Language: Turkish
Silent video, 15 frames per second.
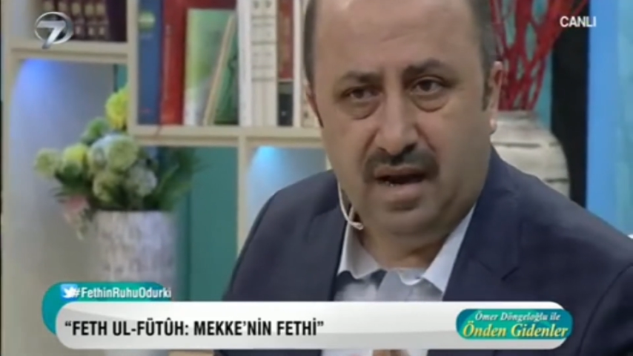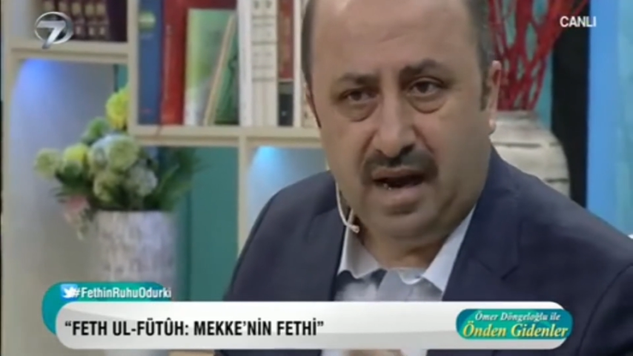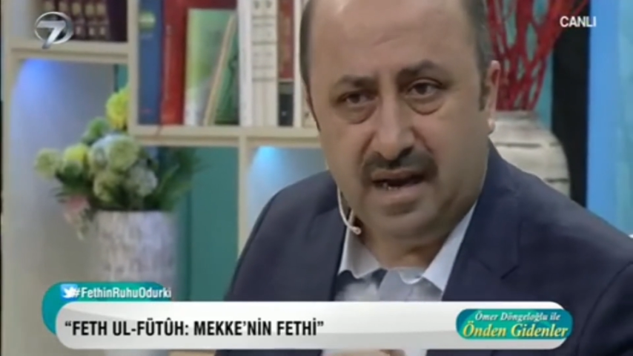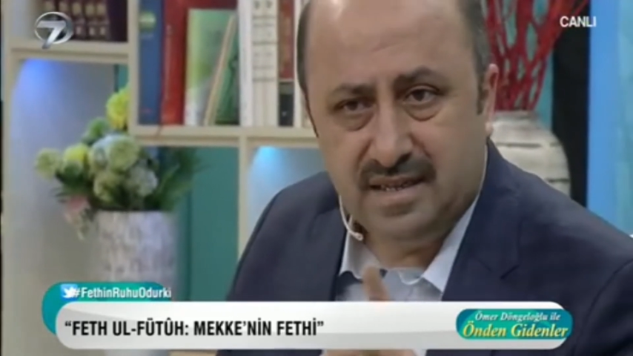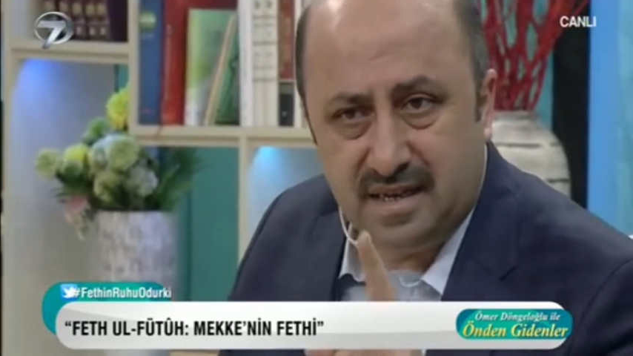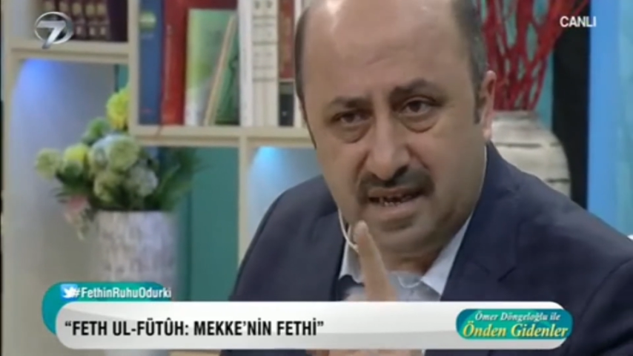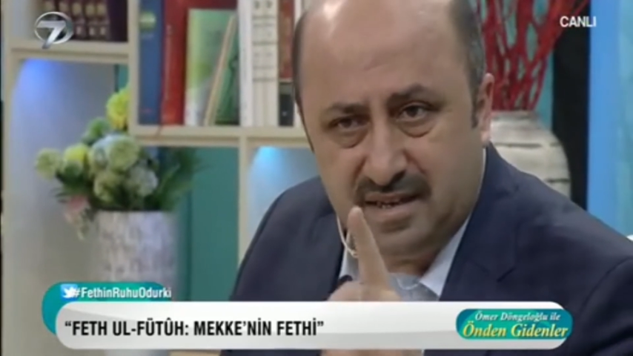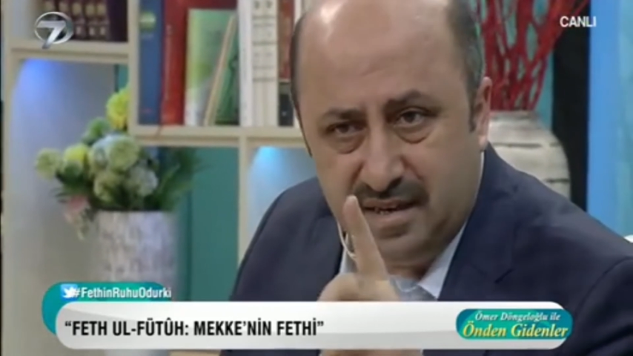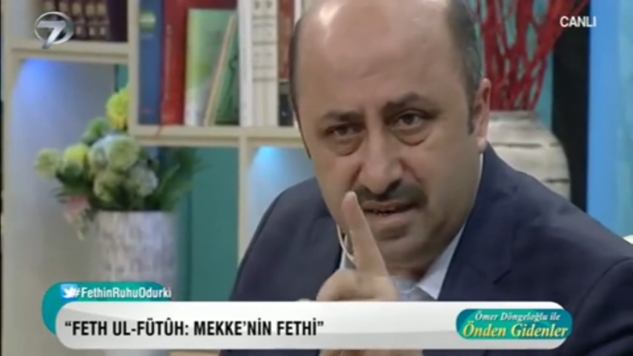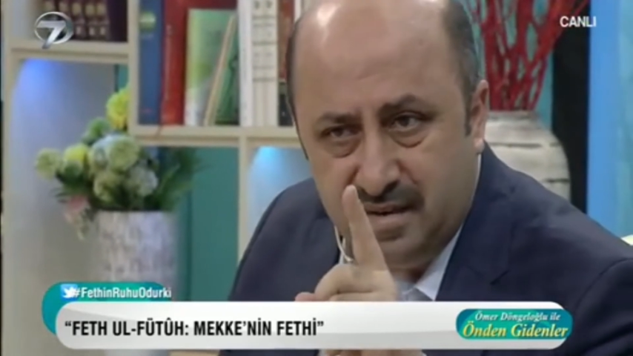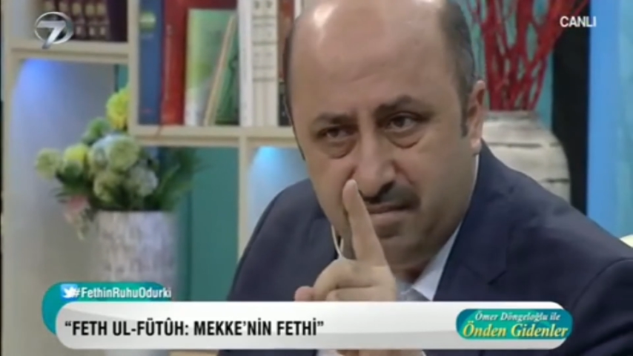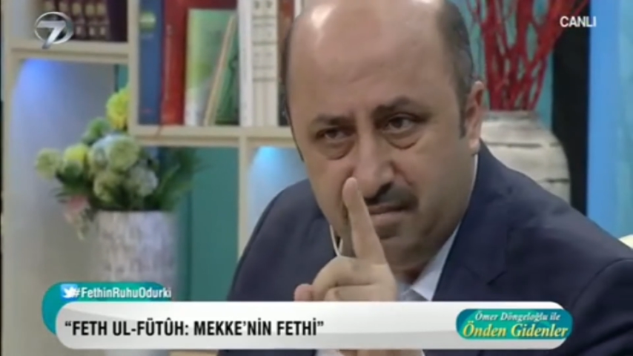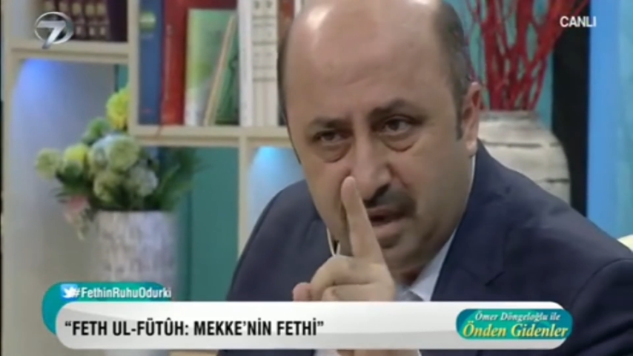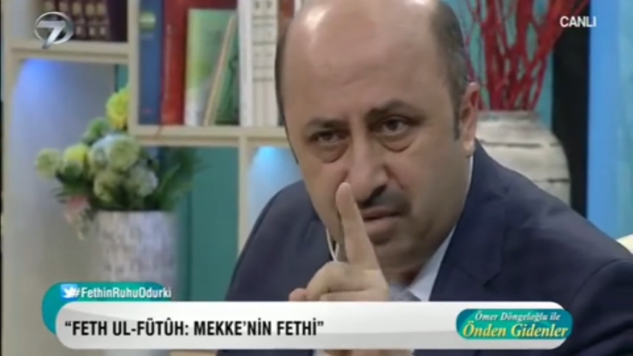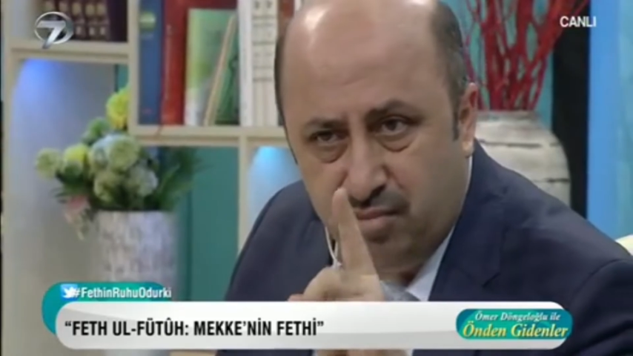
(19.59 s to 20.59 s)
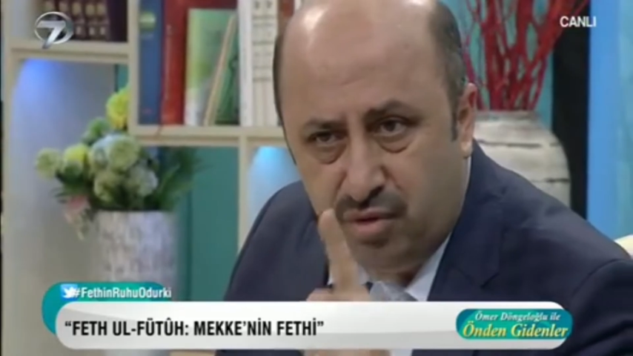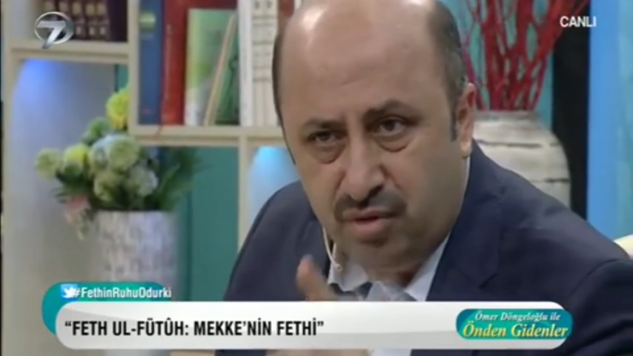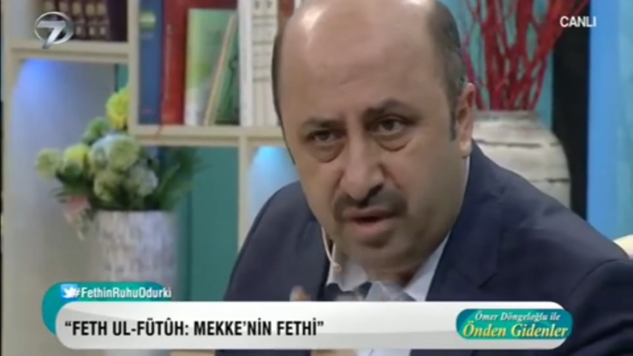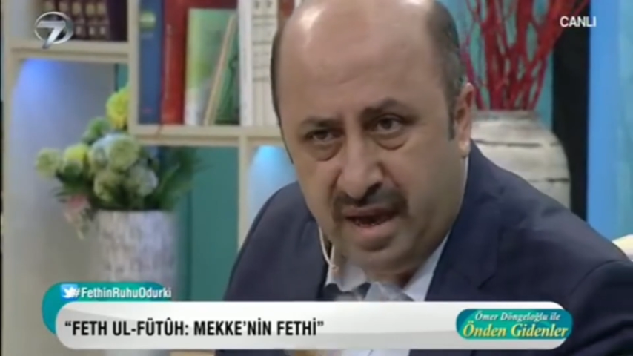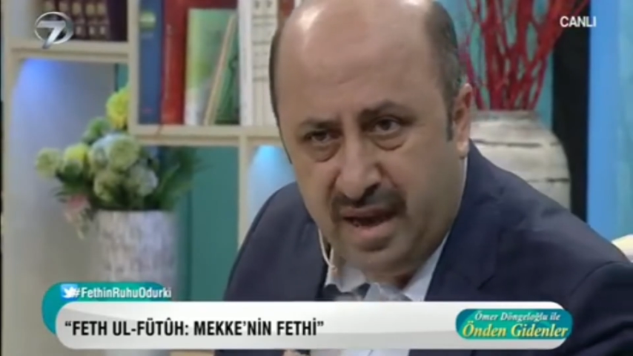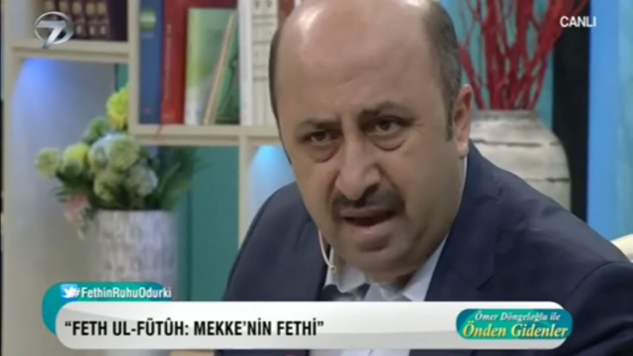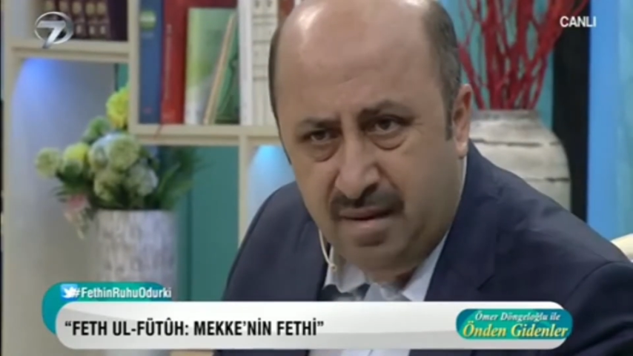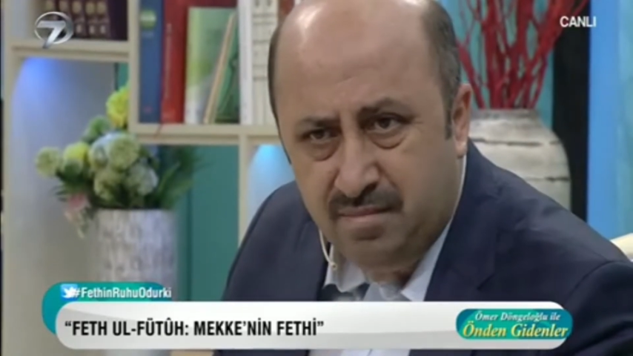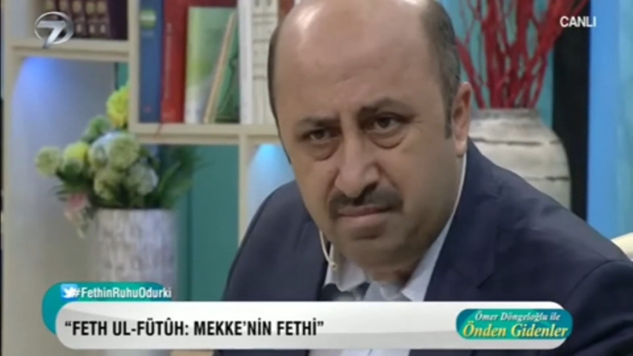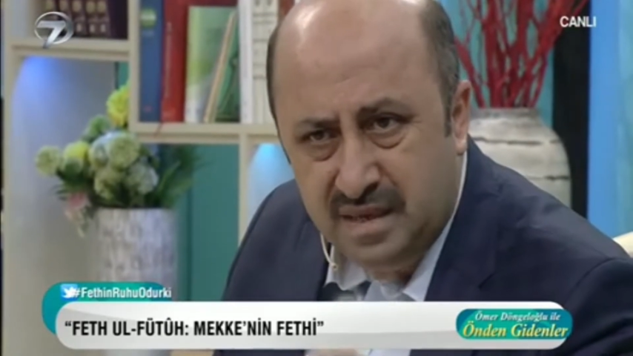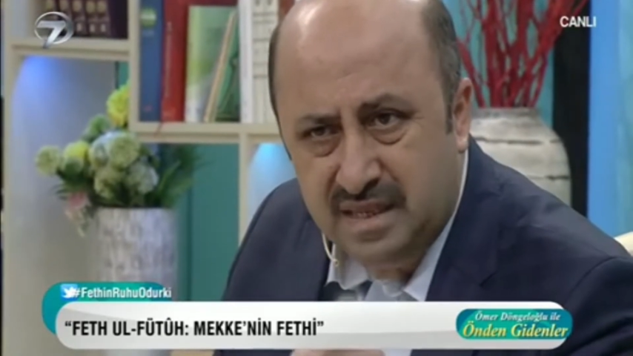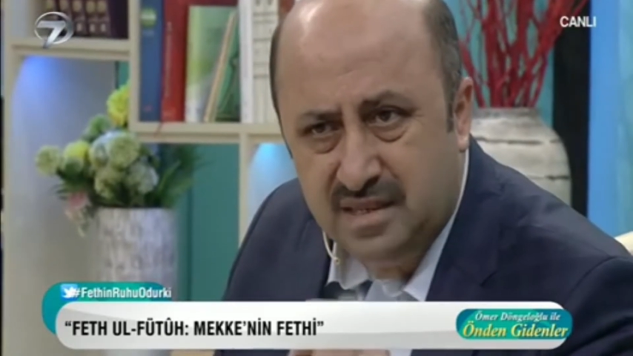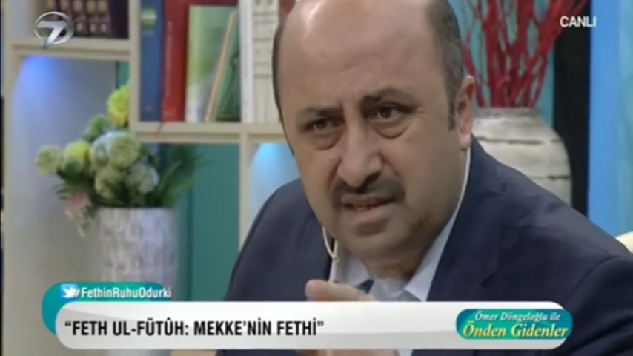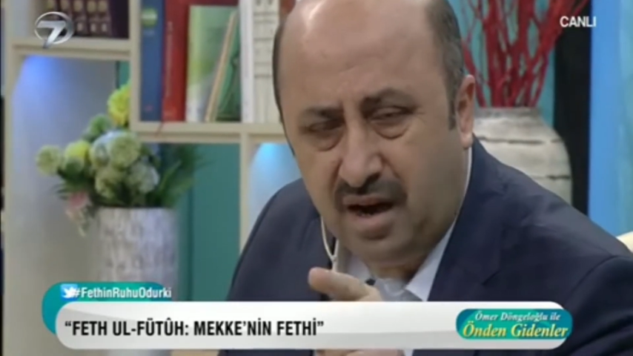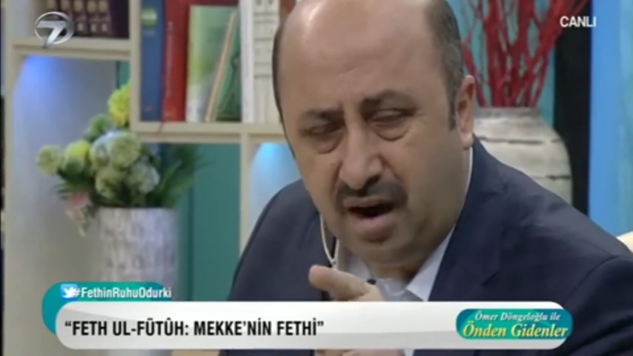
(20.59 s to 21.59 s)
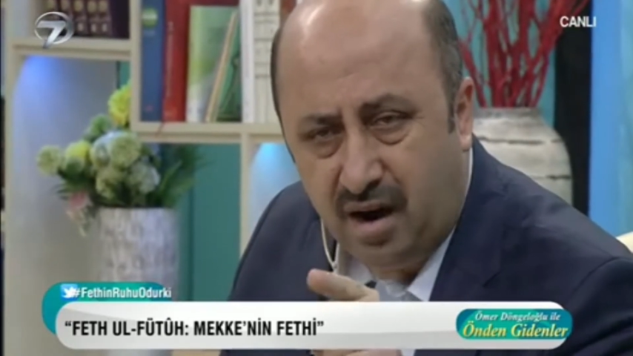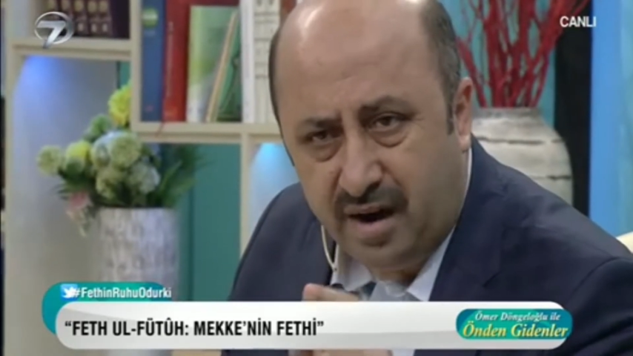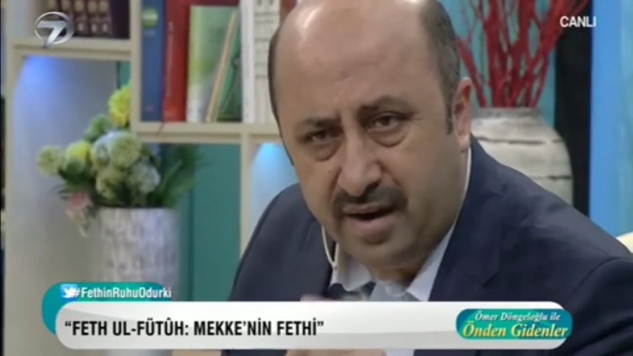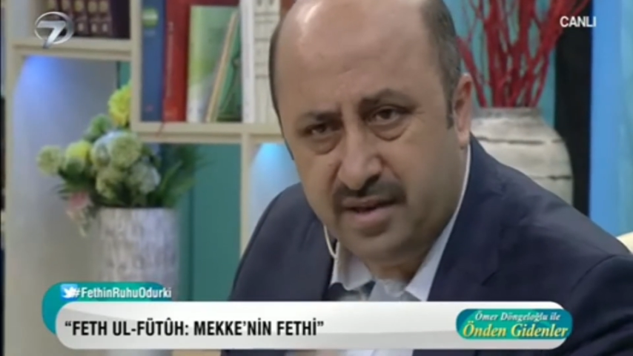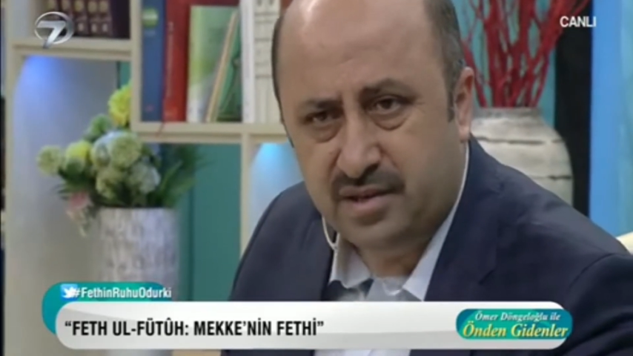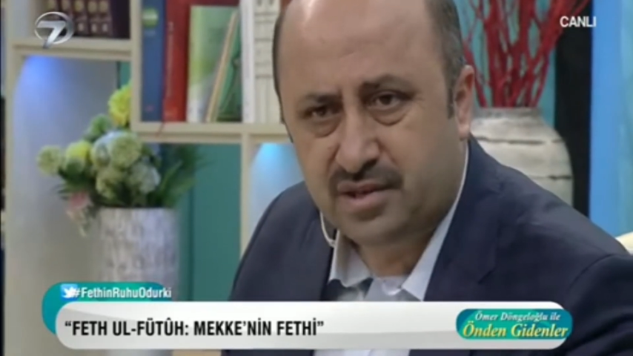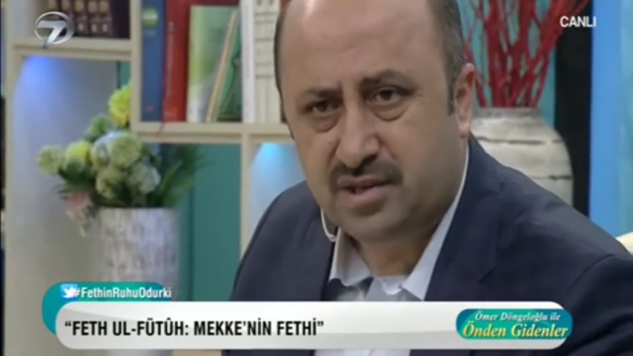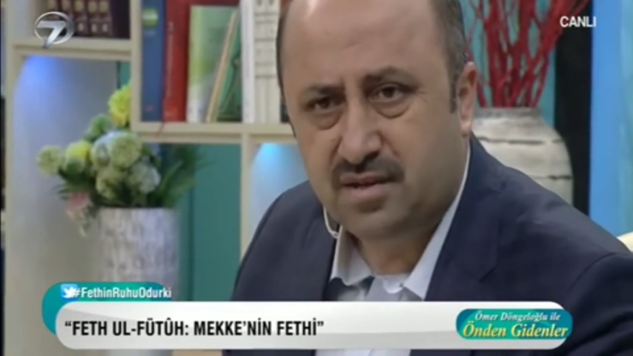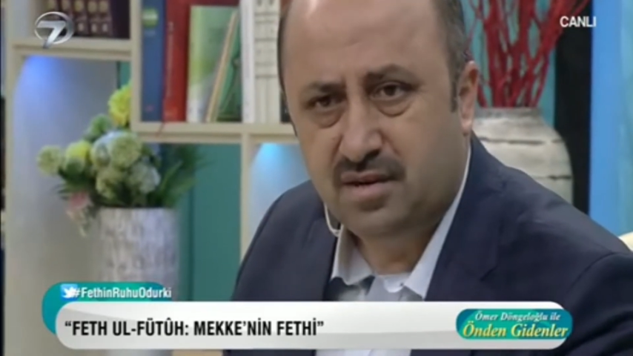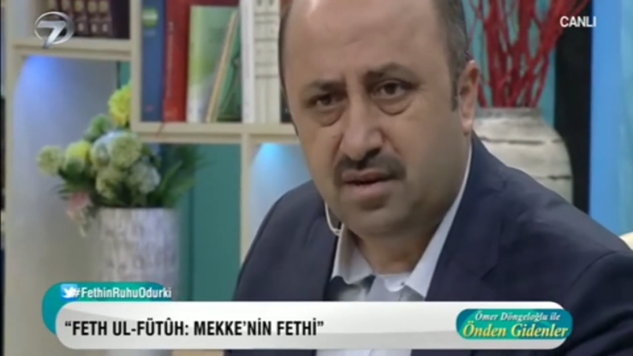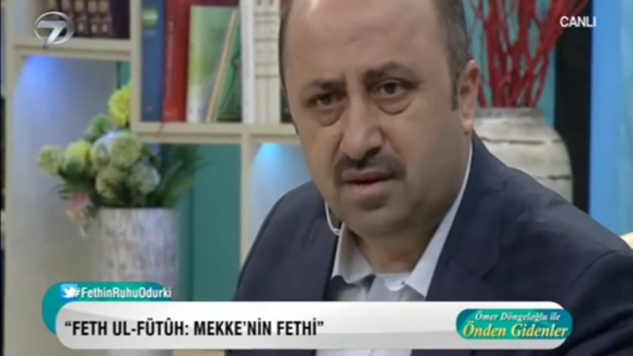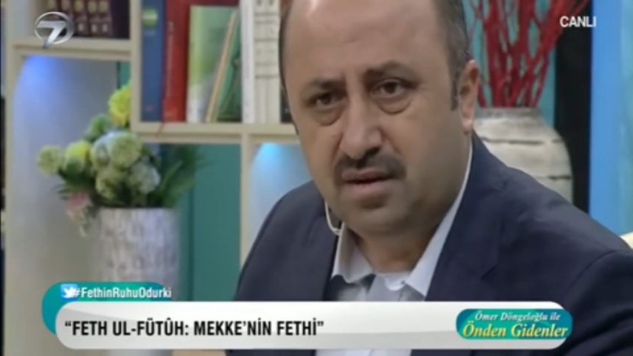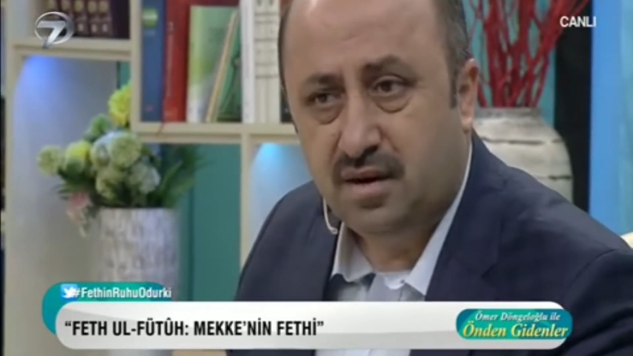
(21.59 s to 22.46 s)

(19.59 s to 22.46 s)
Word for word: Hazreti Meymune binti Haris